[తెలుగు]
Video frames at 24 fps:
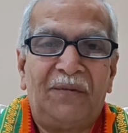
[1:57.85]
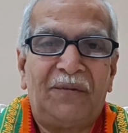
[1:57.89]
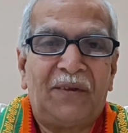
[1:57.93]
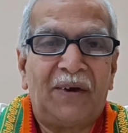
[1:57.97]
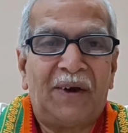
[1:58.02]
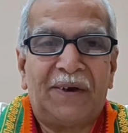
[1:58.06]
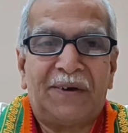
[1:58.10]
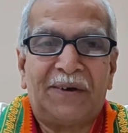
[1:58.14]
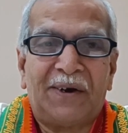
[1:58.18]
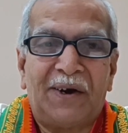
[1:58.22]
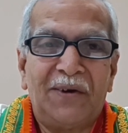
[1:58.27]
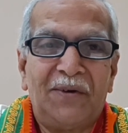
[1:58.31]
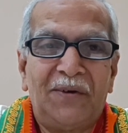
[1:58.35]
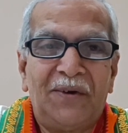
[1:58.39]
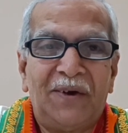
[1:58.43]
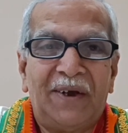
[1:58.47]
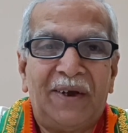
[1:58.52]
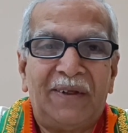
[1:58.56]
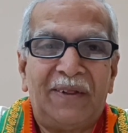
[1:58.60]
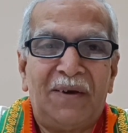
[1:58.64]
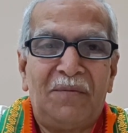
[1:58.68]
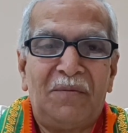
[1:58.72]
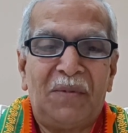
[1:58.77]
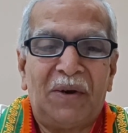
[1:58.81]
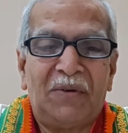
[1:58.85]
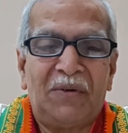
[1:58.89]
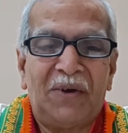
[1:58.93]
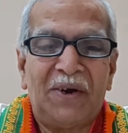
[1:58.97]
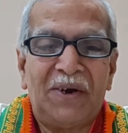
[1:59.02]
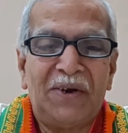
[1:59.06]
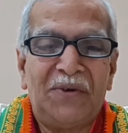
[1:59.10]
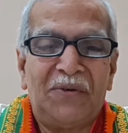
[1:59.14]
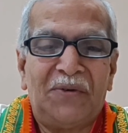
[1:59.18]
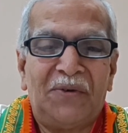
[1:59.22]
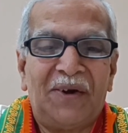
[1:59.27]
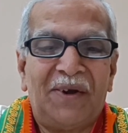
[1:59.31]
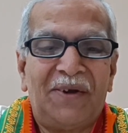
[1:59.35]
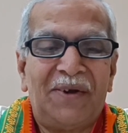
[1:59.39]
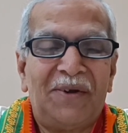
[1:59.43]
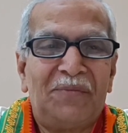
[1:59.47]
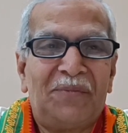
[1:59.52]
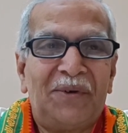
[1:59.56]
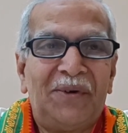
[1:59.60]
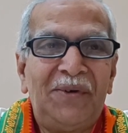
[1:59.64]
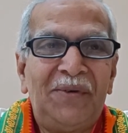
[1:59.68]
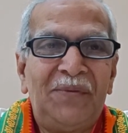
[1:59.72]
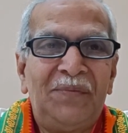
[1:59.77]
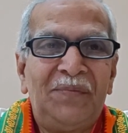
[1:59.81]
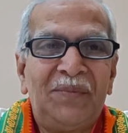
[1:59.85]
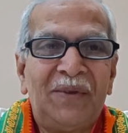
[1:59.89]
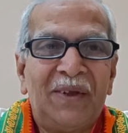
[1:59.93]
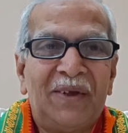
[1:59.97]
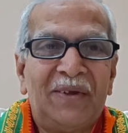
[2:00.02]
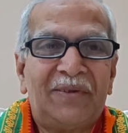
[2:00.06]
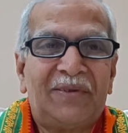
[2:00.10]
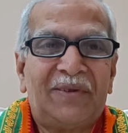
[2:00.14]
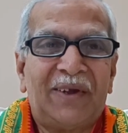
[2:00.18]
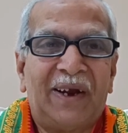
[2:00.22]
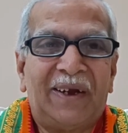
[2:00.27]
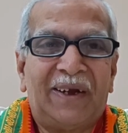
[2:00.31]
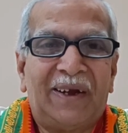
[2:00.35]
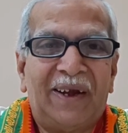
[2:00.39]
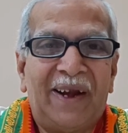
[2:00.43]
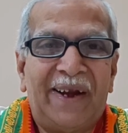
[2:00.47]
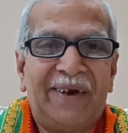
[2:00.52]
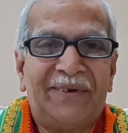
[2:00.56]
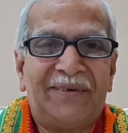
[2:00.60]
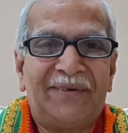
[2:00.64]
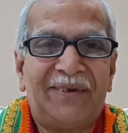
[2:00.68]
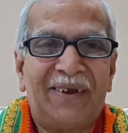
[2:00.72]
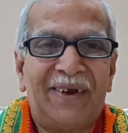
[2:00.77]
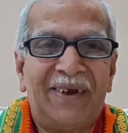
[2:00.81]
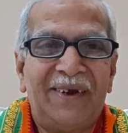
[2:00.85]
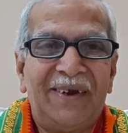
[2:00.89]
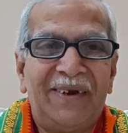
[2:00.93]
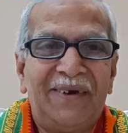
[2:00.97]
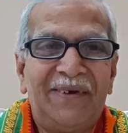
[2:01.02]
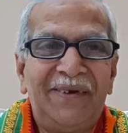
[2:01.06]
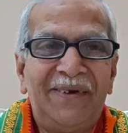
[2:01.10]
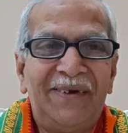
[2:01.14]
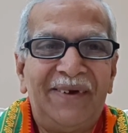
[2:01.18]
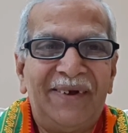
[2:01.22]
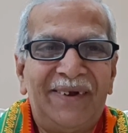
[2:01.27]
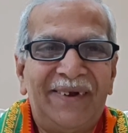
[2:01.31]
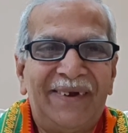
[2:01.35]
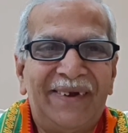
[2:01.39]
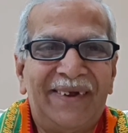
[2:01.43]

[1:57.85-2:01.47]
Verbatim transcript: అంతరిక్షంలోనే కదా మనం అన్నీ ఉన్నాయి ఇప్పుడు సెటిలైట్స్ అన్నీను